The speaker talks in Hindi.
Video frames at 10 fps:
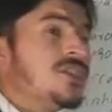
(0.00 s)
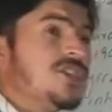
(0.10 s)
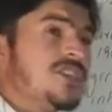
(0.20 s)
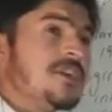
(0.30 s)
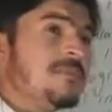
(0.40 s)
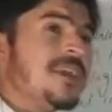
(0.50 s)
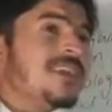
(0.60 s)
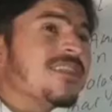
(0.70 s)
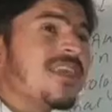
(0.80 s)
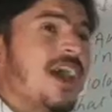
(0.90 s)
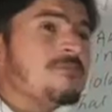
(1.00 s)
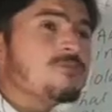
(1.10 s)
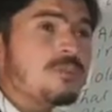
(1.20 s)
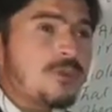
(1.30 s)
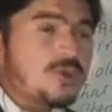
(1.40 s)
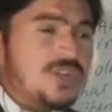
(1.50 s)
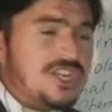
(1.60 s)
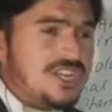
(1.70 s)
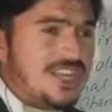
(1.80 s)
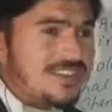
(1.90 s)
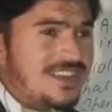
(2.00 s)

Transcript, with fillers: जितने भी इंजाइम वो प्रोटीनिशियस